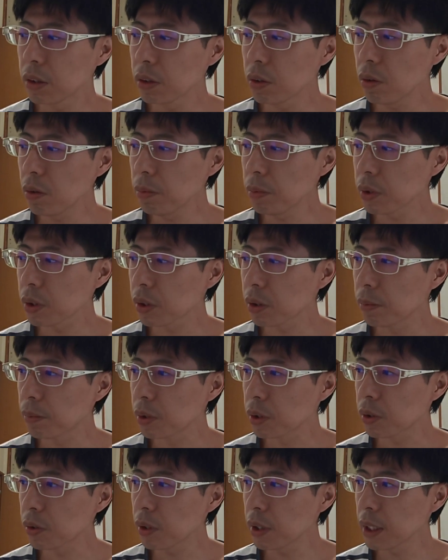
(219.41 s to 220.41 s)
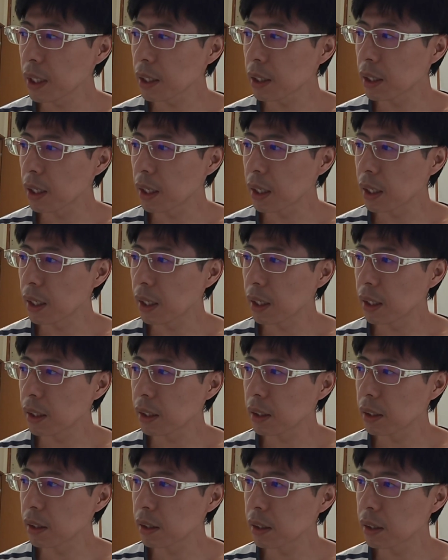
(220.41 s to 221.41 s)
そもそもそれだった
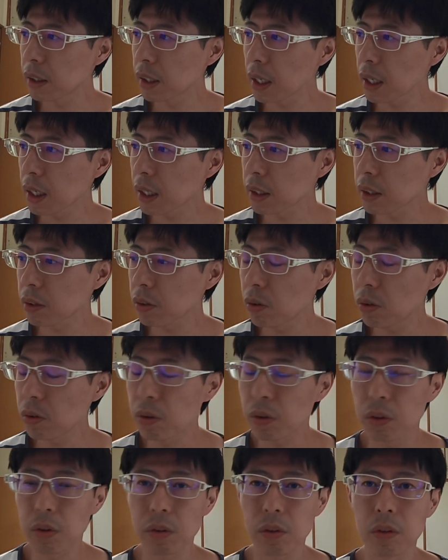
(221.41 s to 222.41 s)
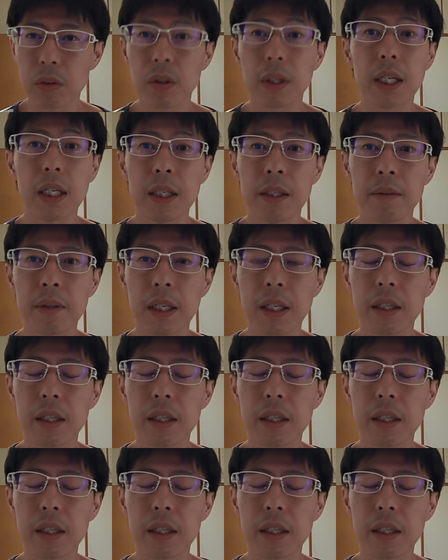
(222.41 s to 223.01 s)
ら、生活保護ととか、